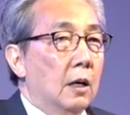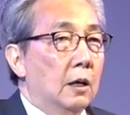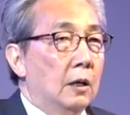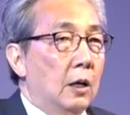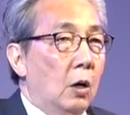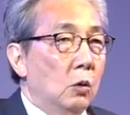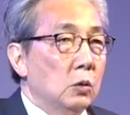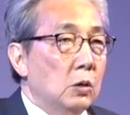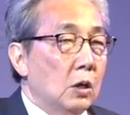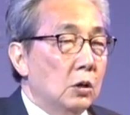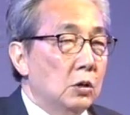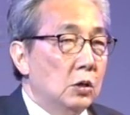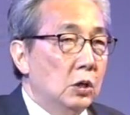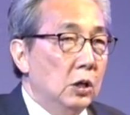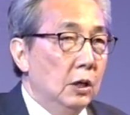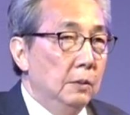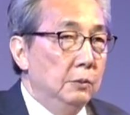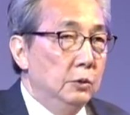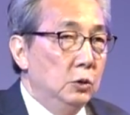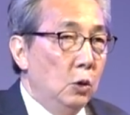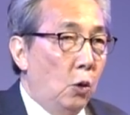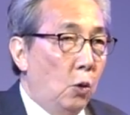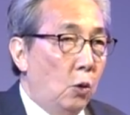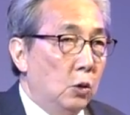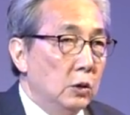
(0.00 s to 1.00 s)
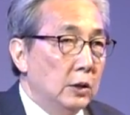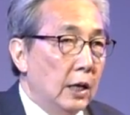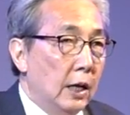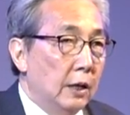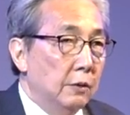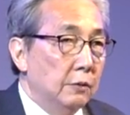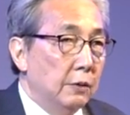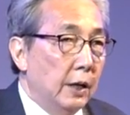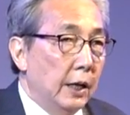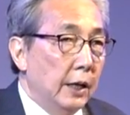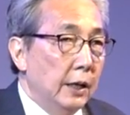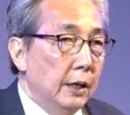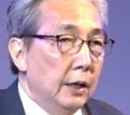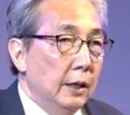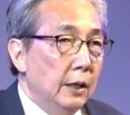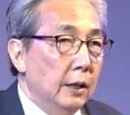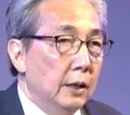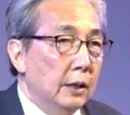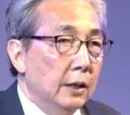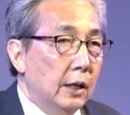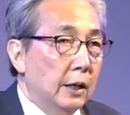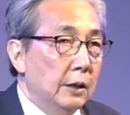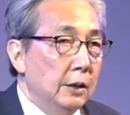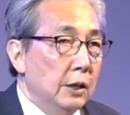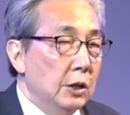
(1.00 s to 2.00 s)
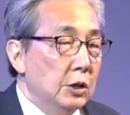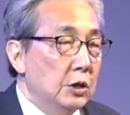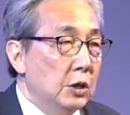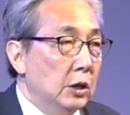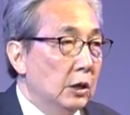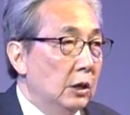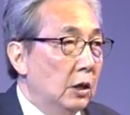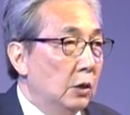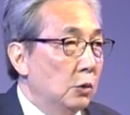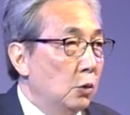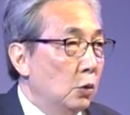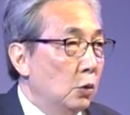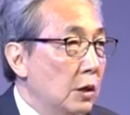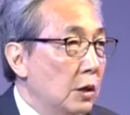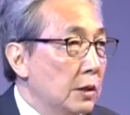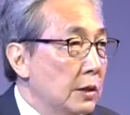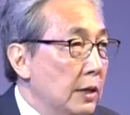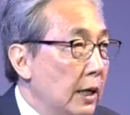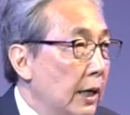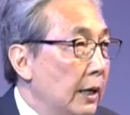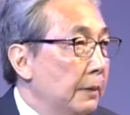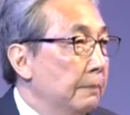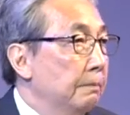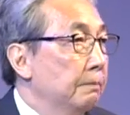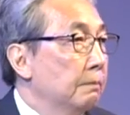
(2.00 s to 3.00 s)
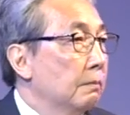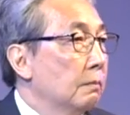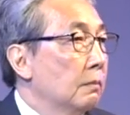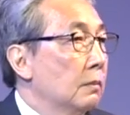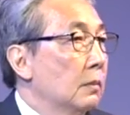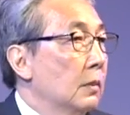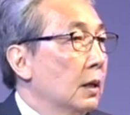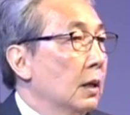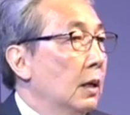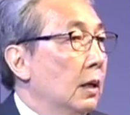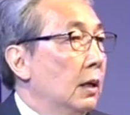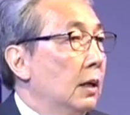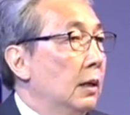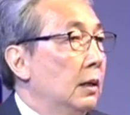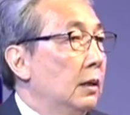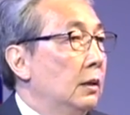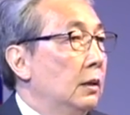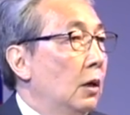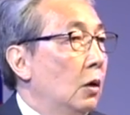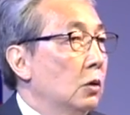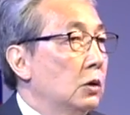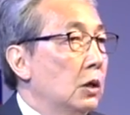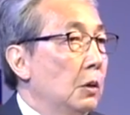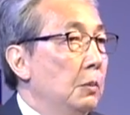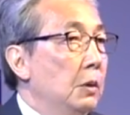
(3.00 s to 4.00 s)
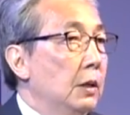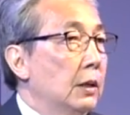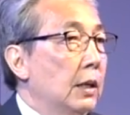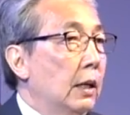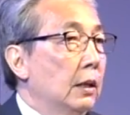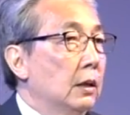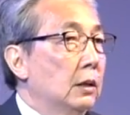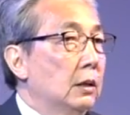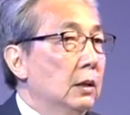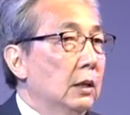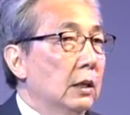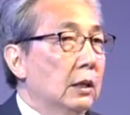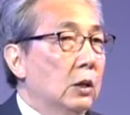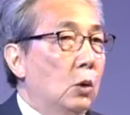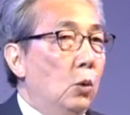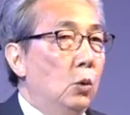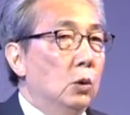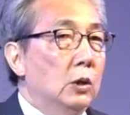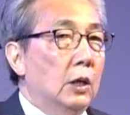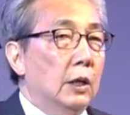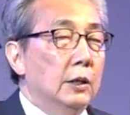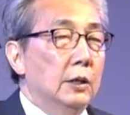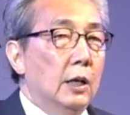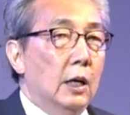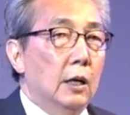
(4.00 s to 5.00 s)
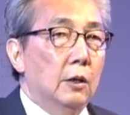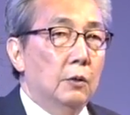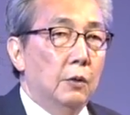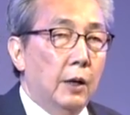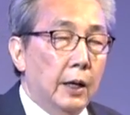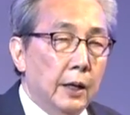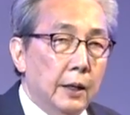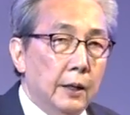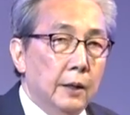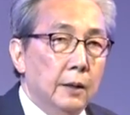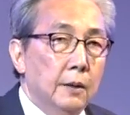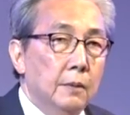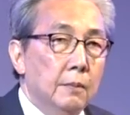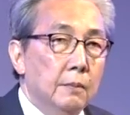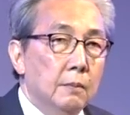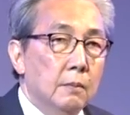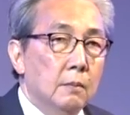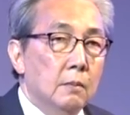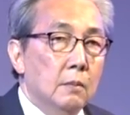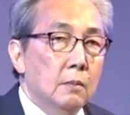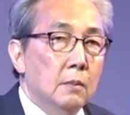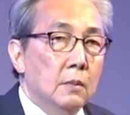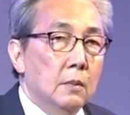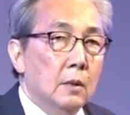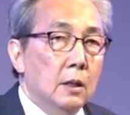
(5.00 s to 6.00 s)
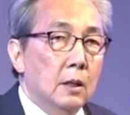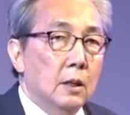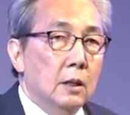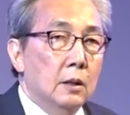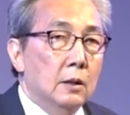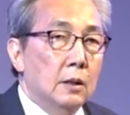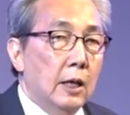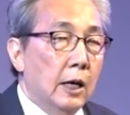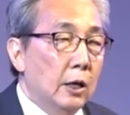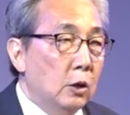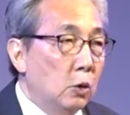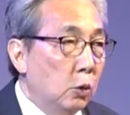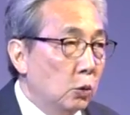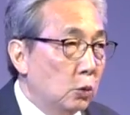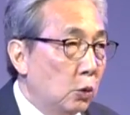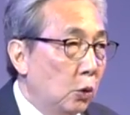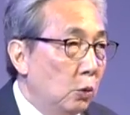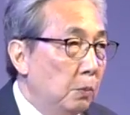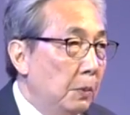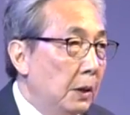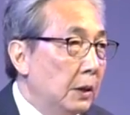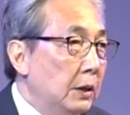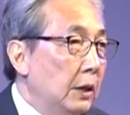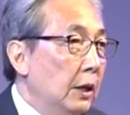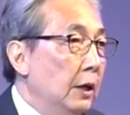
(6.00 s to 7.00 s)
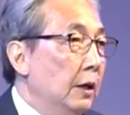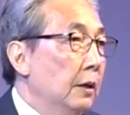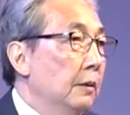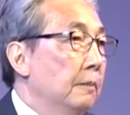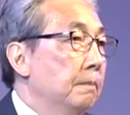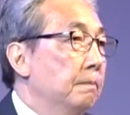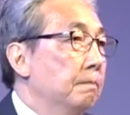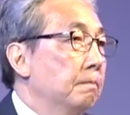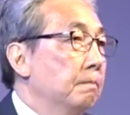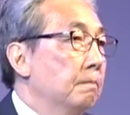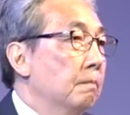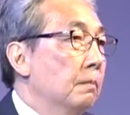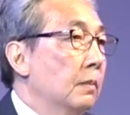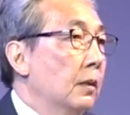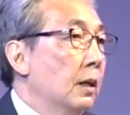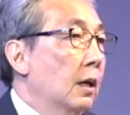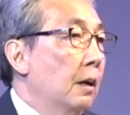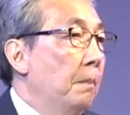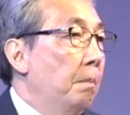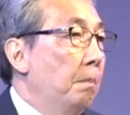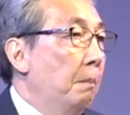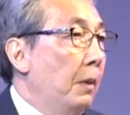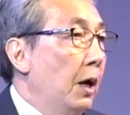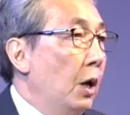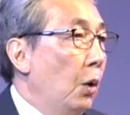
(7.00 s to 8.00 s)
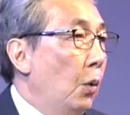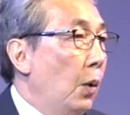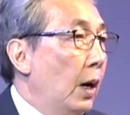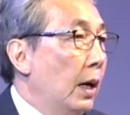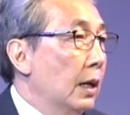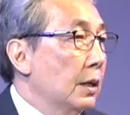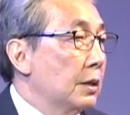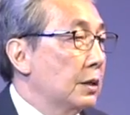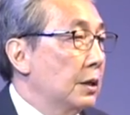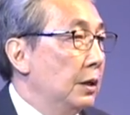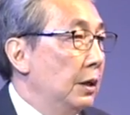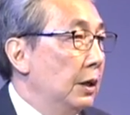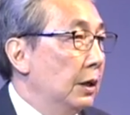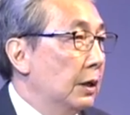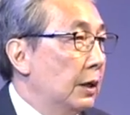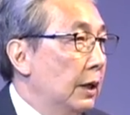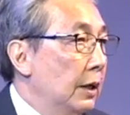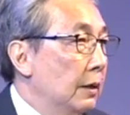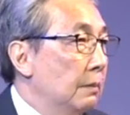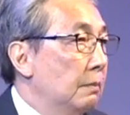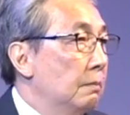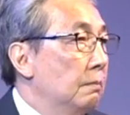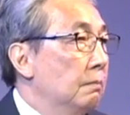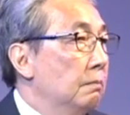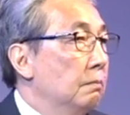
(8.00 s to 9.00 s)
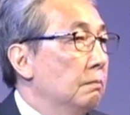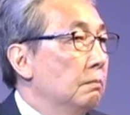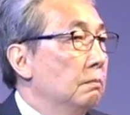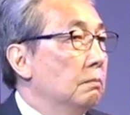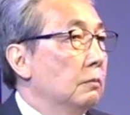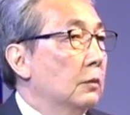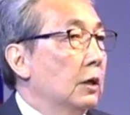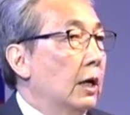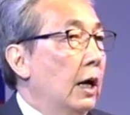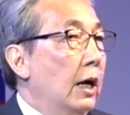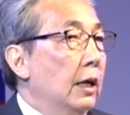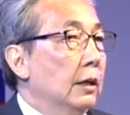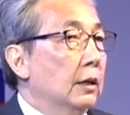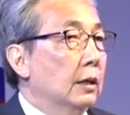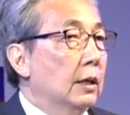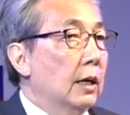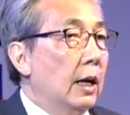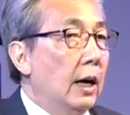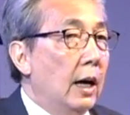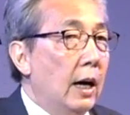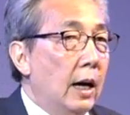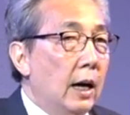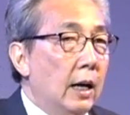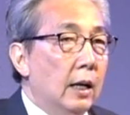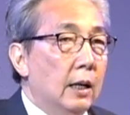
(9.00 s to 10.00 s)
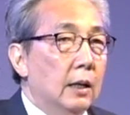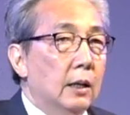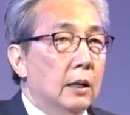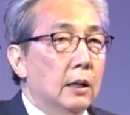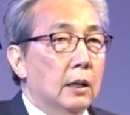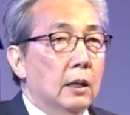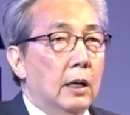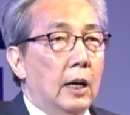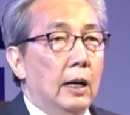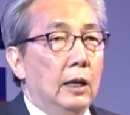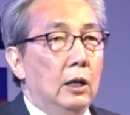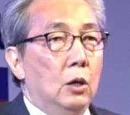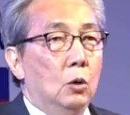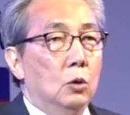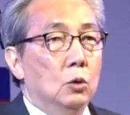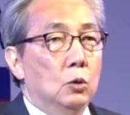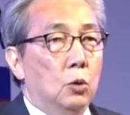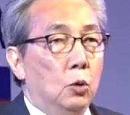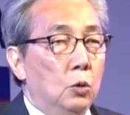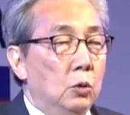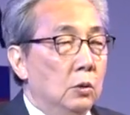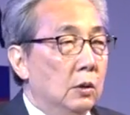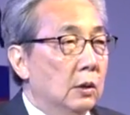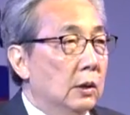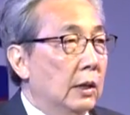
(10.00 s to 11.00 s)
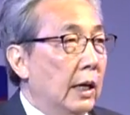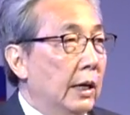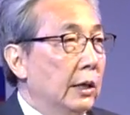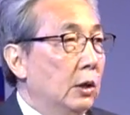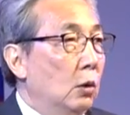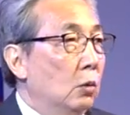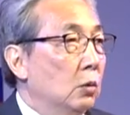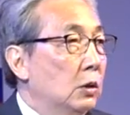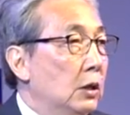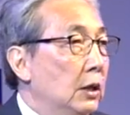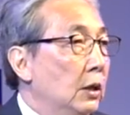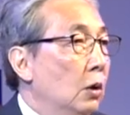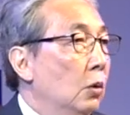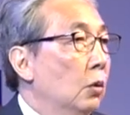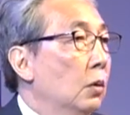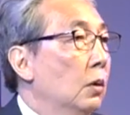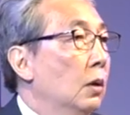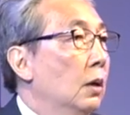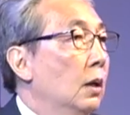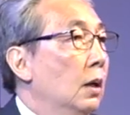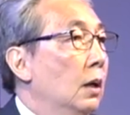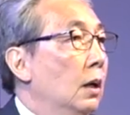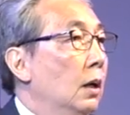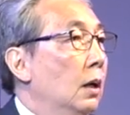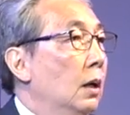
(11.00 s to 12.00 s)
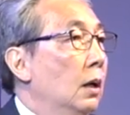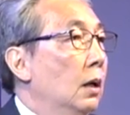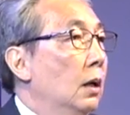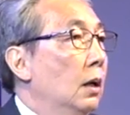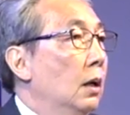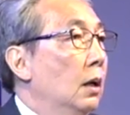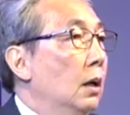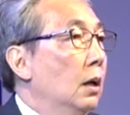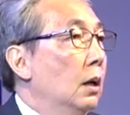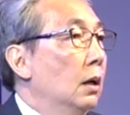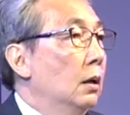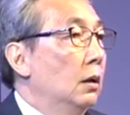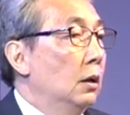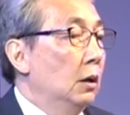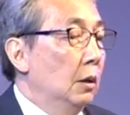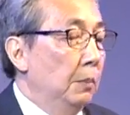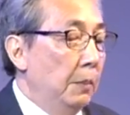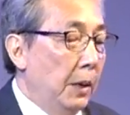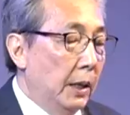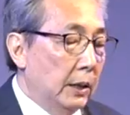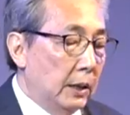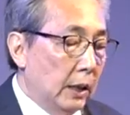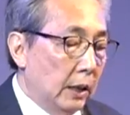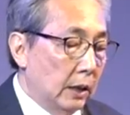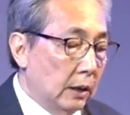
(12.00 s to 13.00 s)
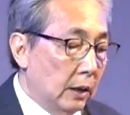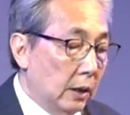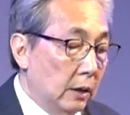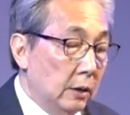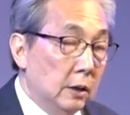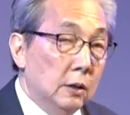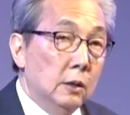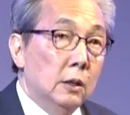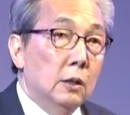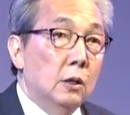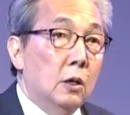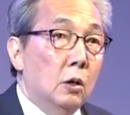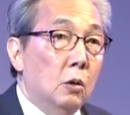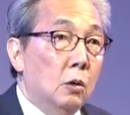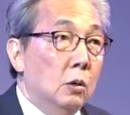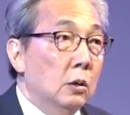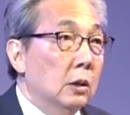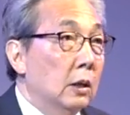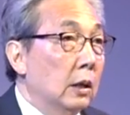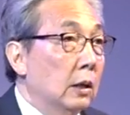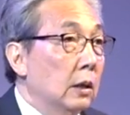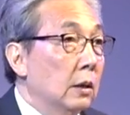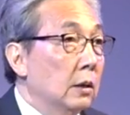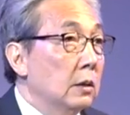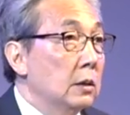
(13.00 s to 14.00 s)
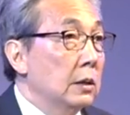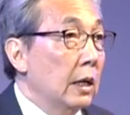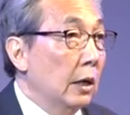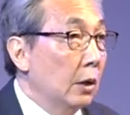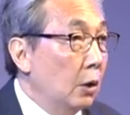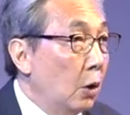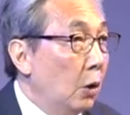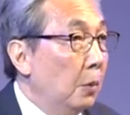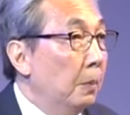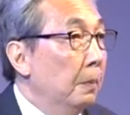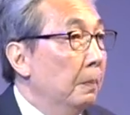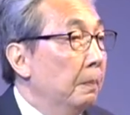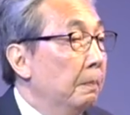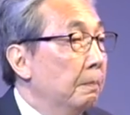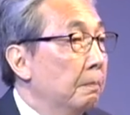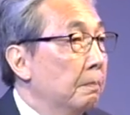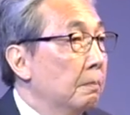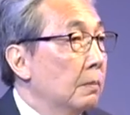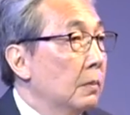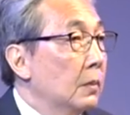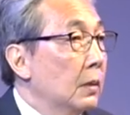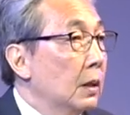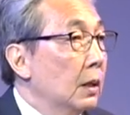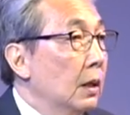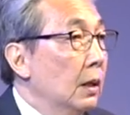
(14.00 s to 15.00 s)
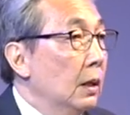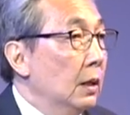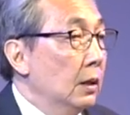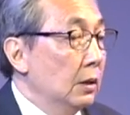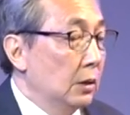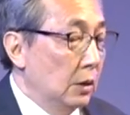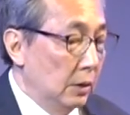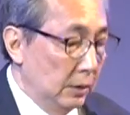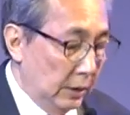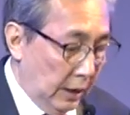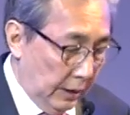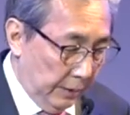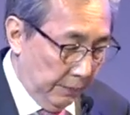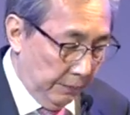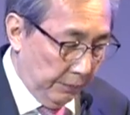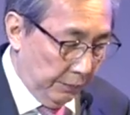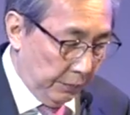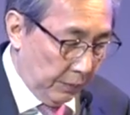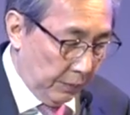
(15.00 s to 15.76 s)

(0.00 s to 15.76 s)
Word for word: เราจะเชื่อมโยงอย่างไรกันในเชิงขอธศาสตร์ เราจะมีการเกื้อกูลกันอย่างไร ในทุกๆมิติ ไม่ว่าเศรษฐกิจการค้าการลงทุนการท่องเที่ยว หรือแม้แต่การเรื่องของสังคม ฉะนั้น